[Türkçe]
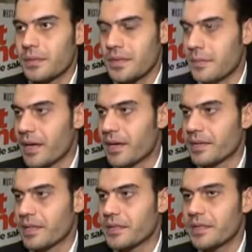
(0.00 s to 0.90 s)
yine bir
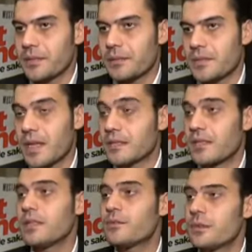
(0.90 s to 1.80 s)
aradaydık.
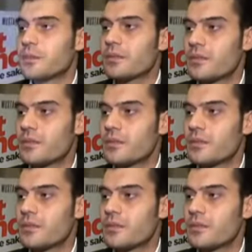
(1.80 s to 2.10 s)
Zaten ilk filmde